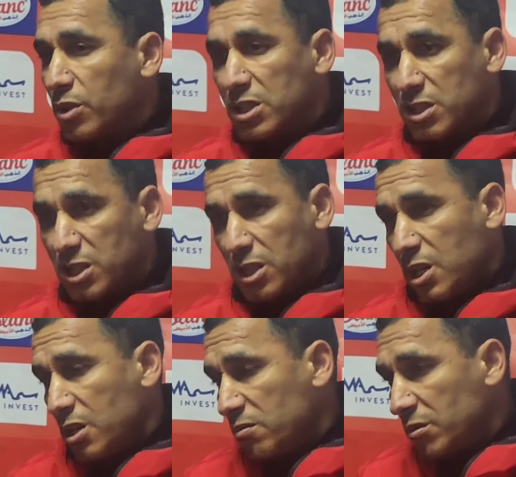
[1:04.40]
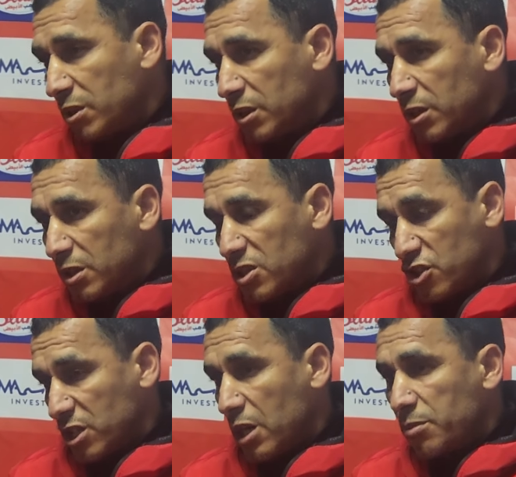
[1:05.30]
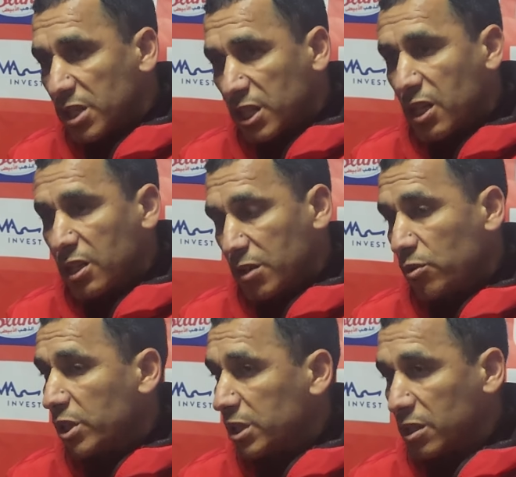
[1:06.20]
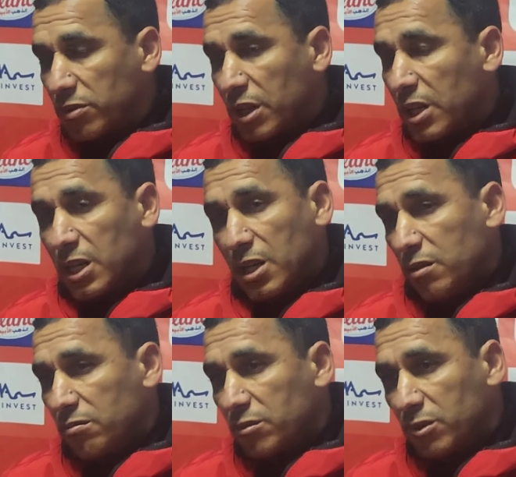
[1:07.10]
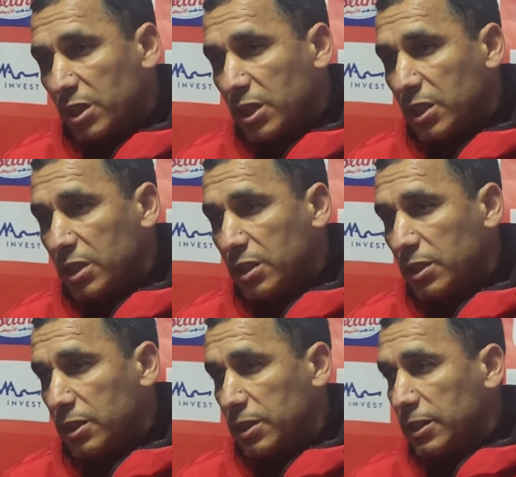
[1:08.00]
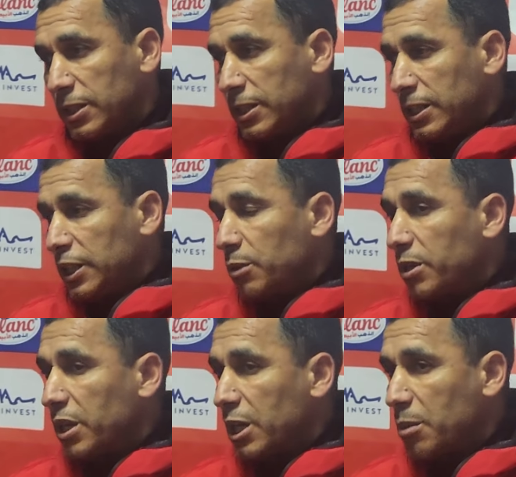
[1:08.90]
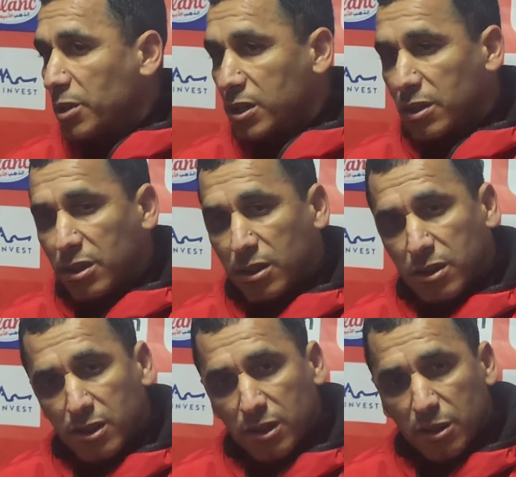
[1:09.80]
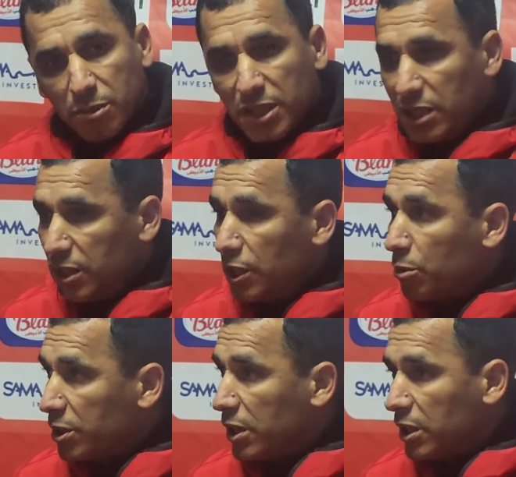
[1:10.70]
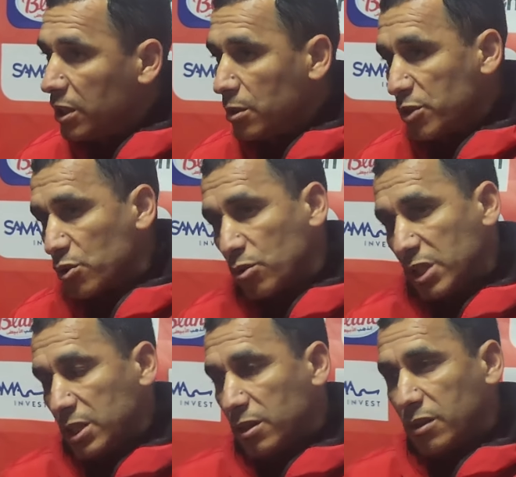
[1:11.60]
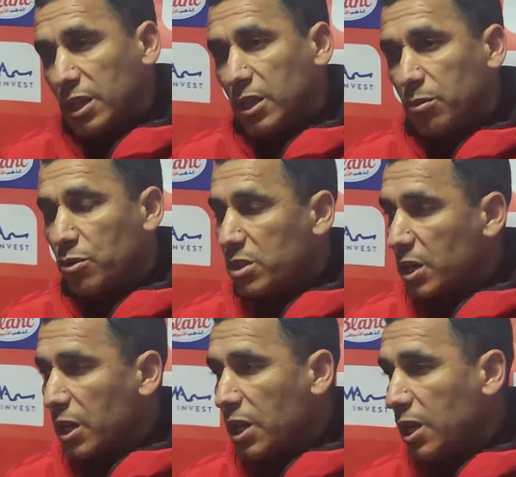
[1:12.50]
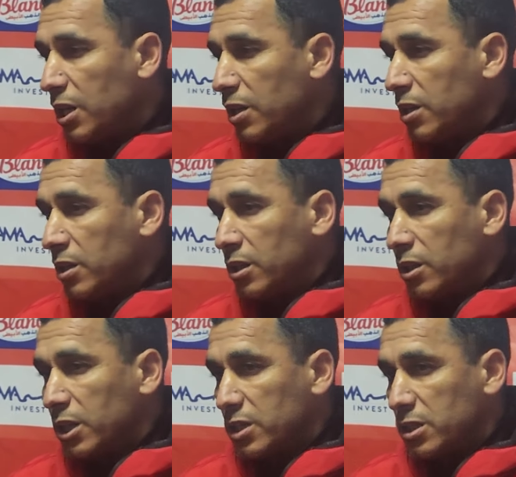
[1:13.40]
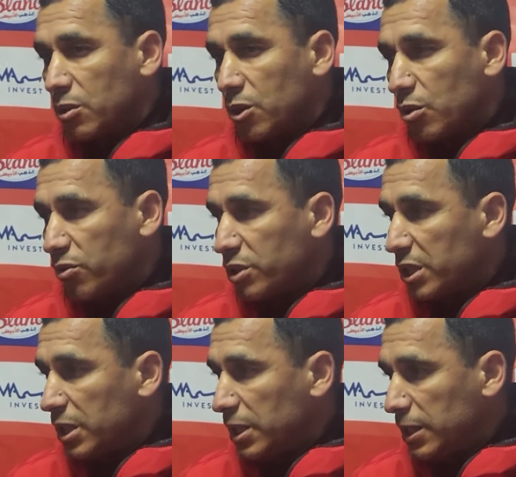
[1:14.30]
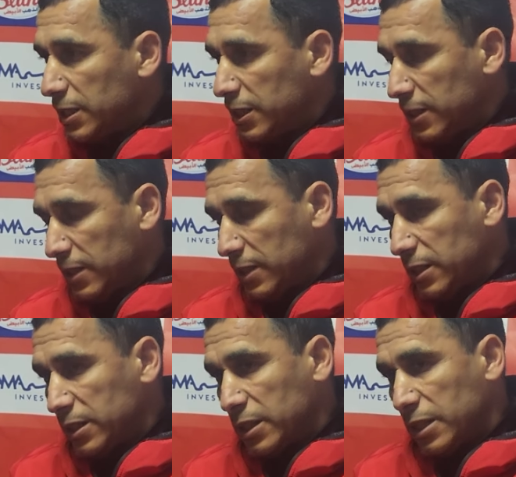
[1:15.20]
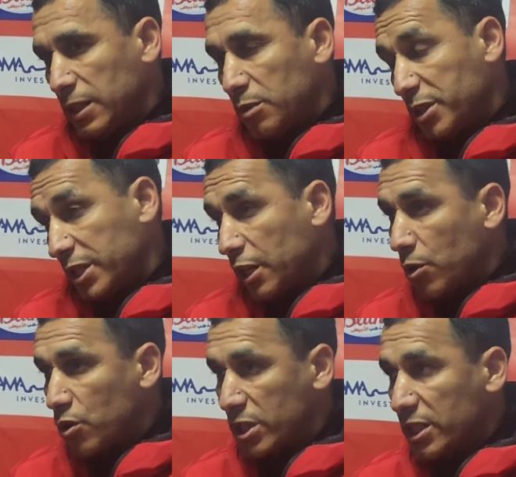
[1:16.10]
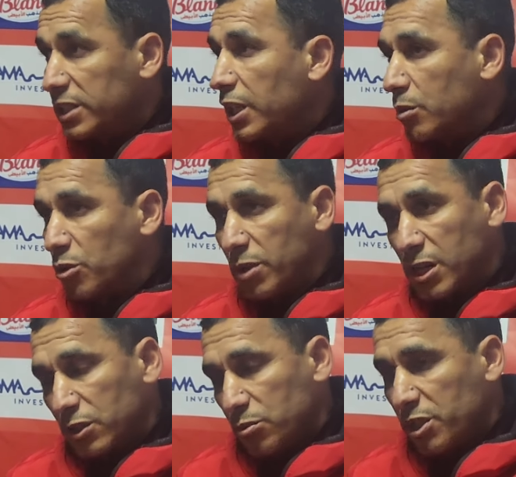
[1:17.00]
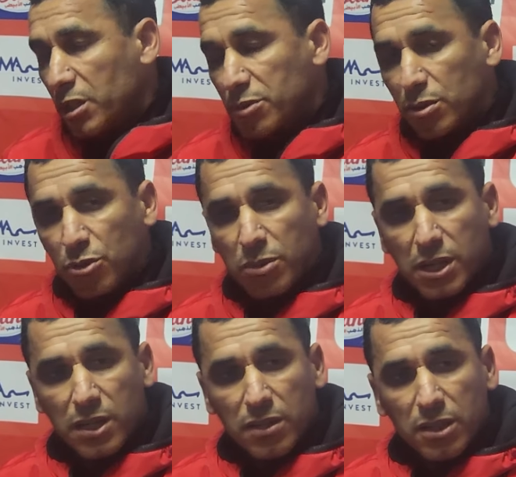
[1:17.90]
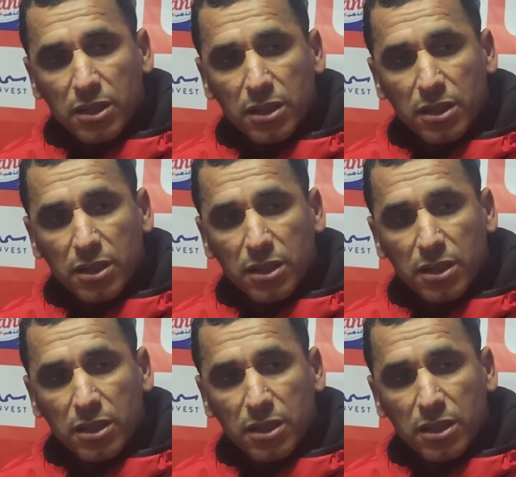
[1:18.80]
فرص كثيره سجل خمسه الاهداف وكان ضيف الغله ولكن آه، يبقى الامر آه، بين يدينا وبين ايدين المسؤولين لان بكل صراحه كان التوقف ديال آه، ديال يمكن غنخرج عن نطاق المباراه اليوم تكلمت عن المباراه